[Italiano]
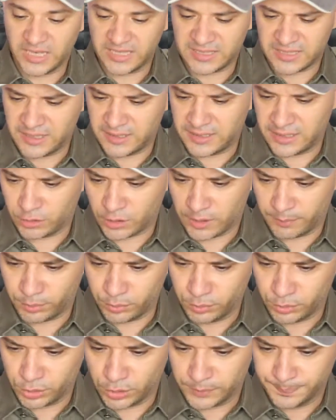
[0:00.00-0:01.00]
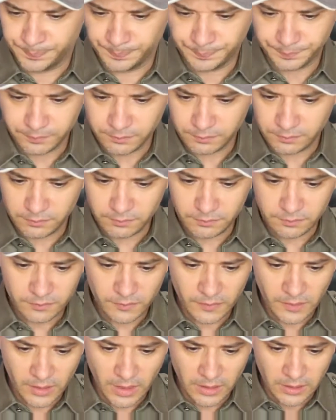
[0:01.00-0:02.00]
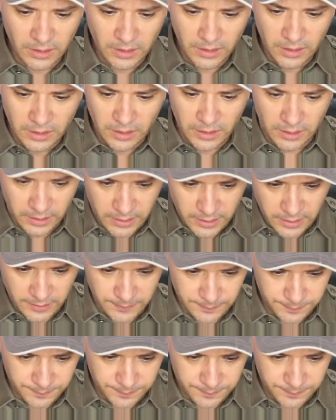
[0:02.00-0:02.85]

che si intitola appunto eh,